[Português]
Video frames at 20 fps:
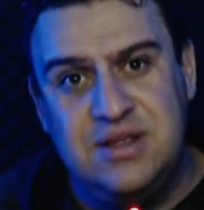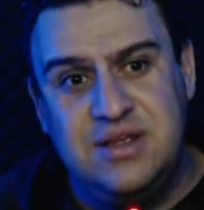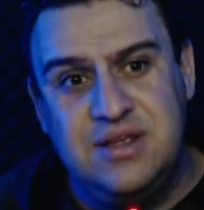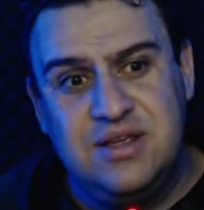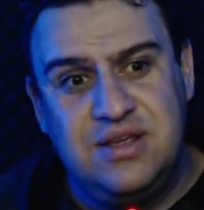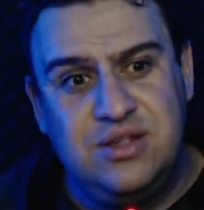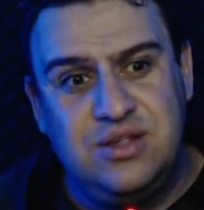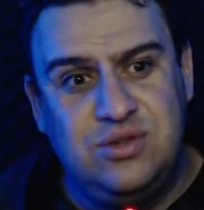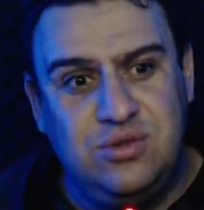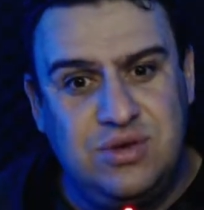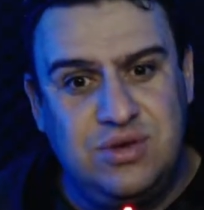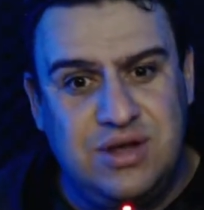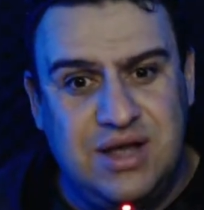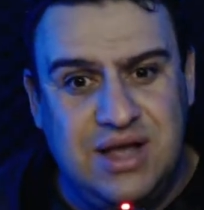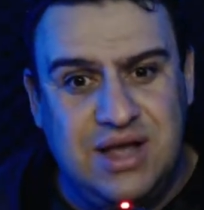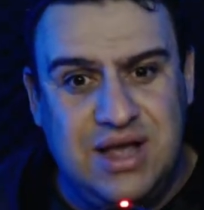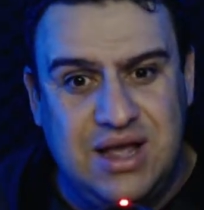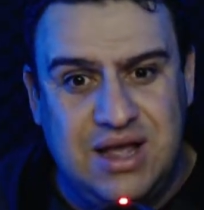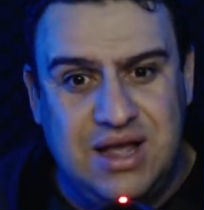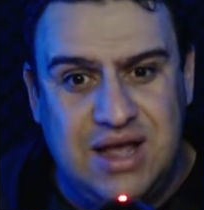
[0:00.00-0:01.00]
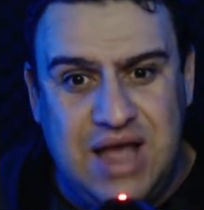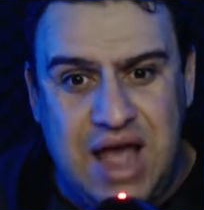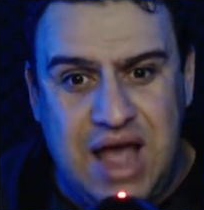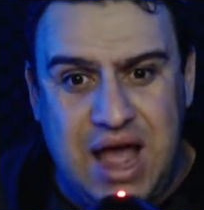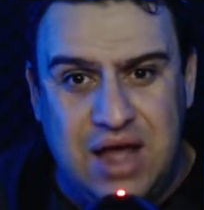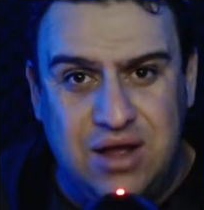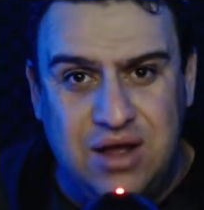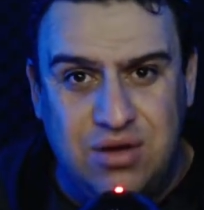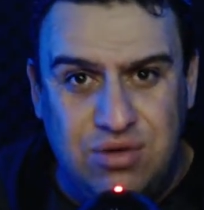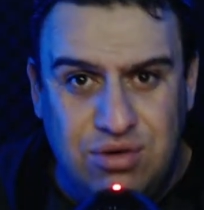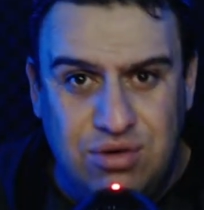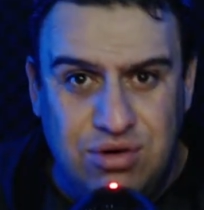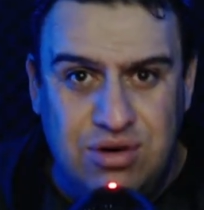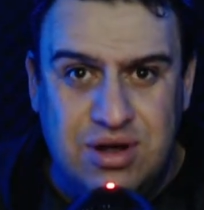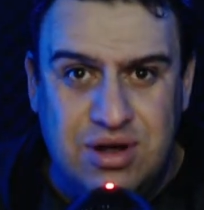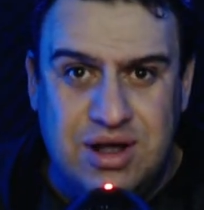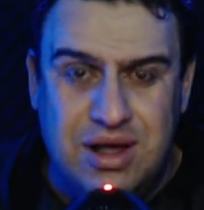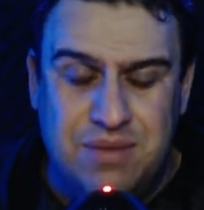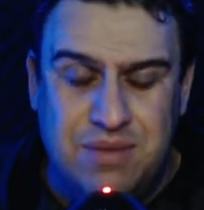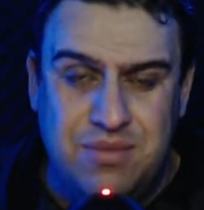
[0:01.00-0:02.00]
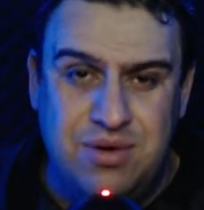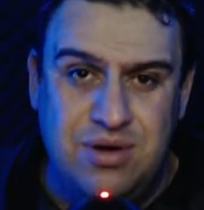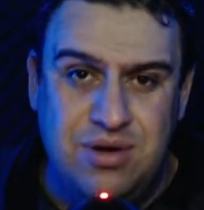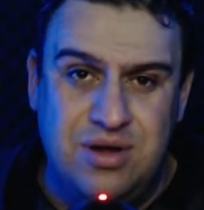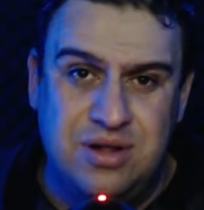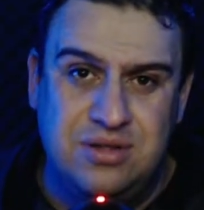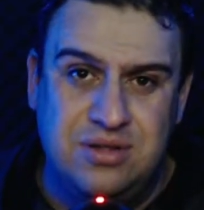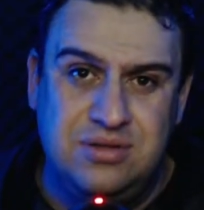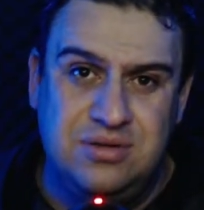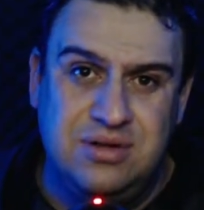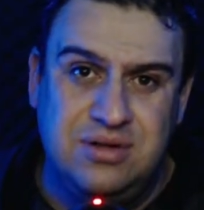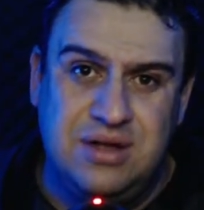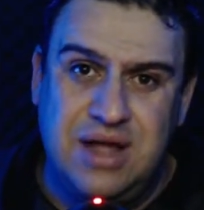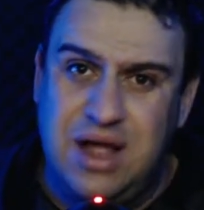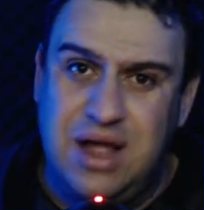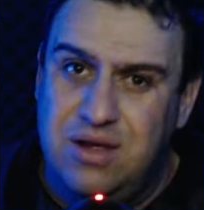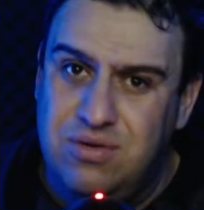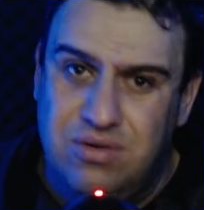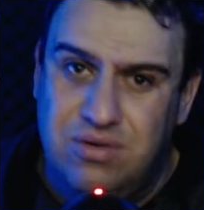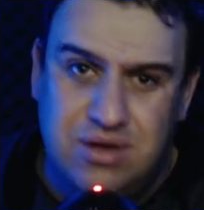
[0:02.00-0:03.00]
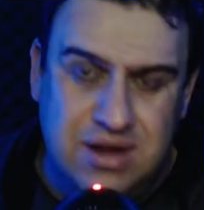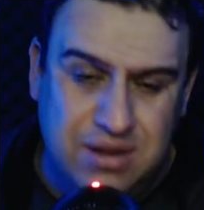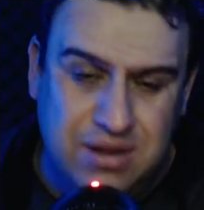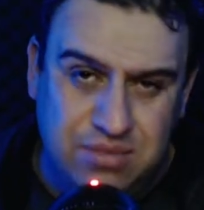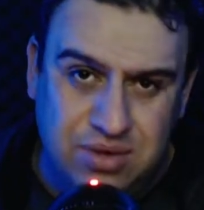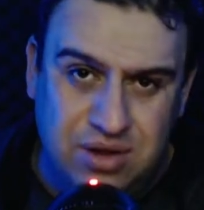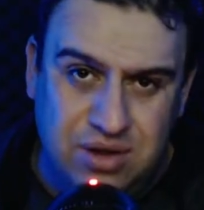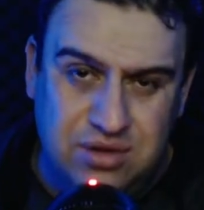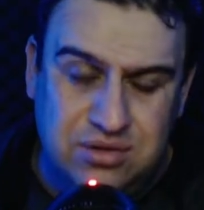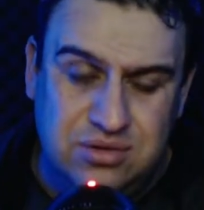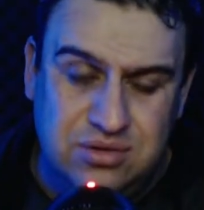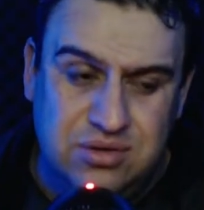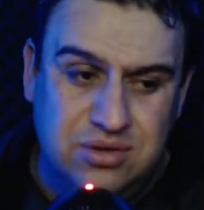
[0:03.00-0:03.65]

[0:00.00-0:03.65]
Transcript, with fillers: Que tu cagou com a moto? Cagou com a moto.